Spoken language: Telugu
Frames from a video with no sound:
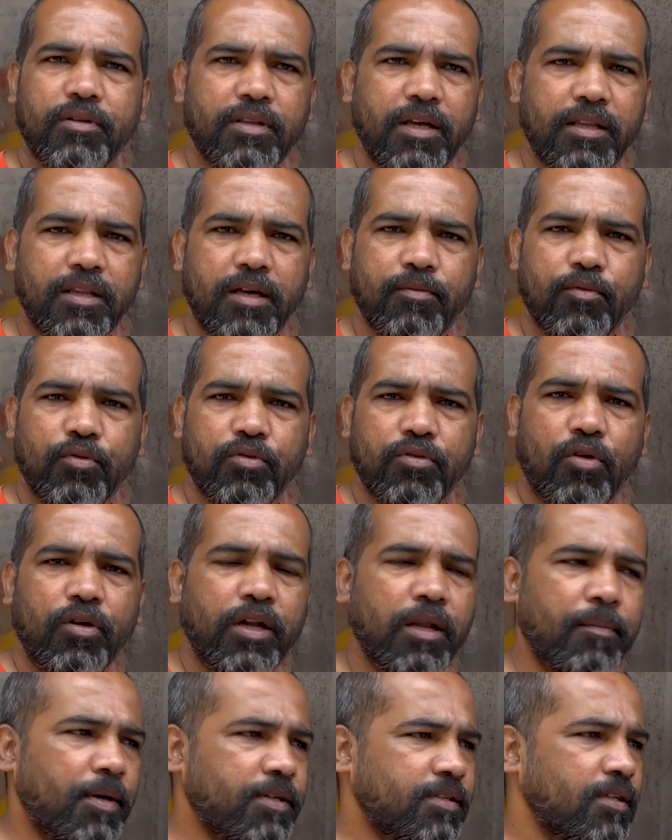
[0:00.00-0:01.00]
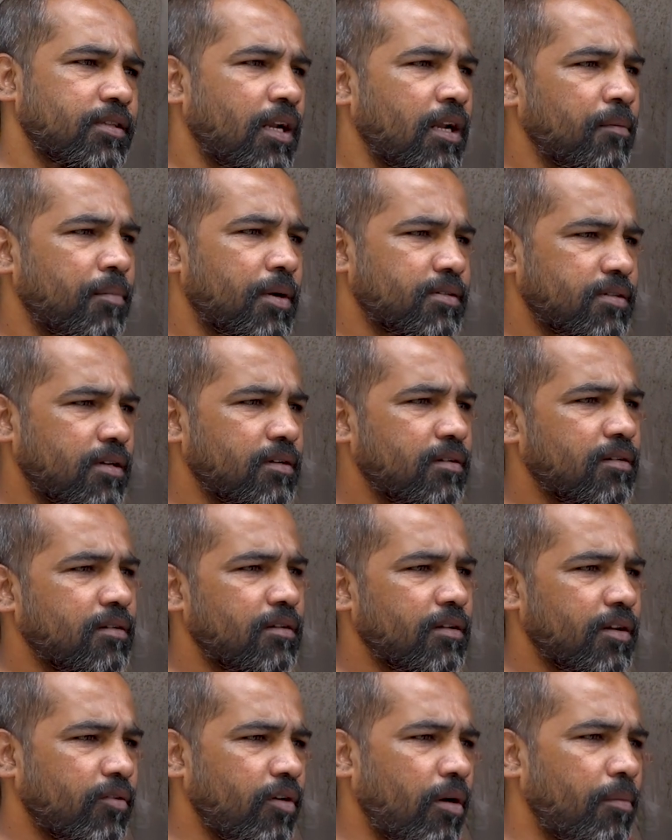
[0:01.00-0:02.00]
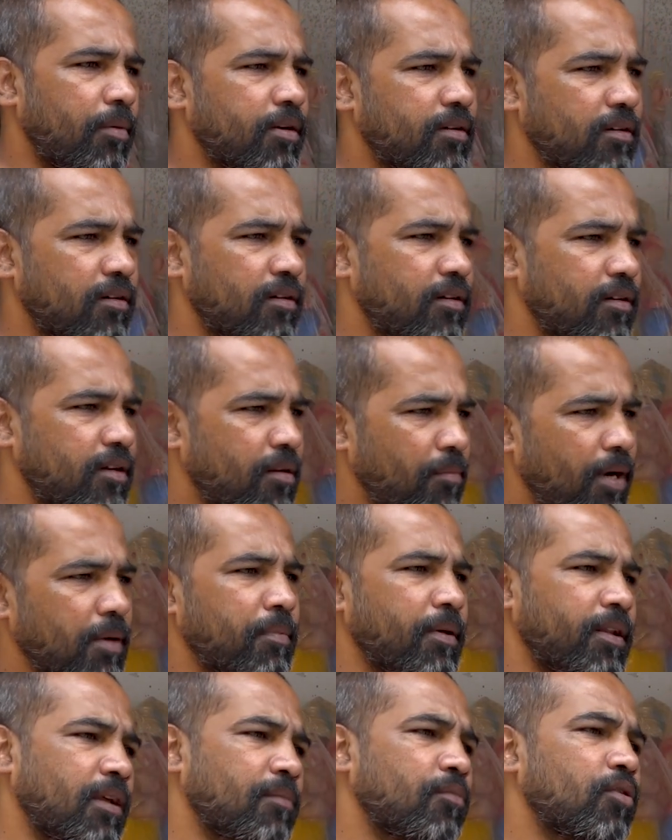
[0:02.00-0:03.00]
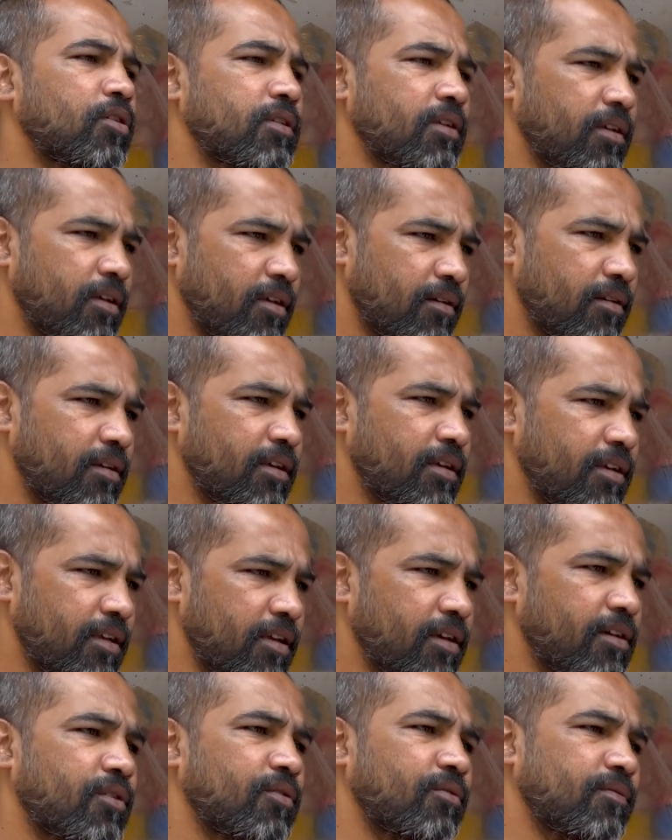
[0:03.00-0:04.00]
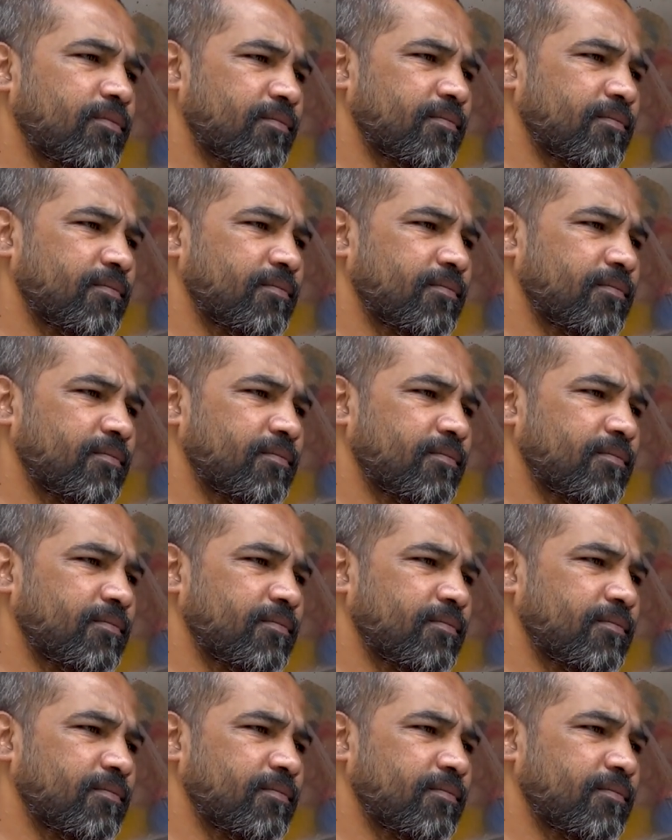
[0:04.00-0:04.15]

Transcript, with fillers: దాదాపు ట్వంటీ పర్సెంట్ థర్టీ పర్సెంట్ రిక్వైర్మెంట్ డిమాండ్ పెరిగిపోయింది ఈ ఇయర్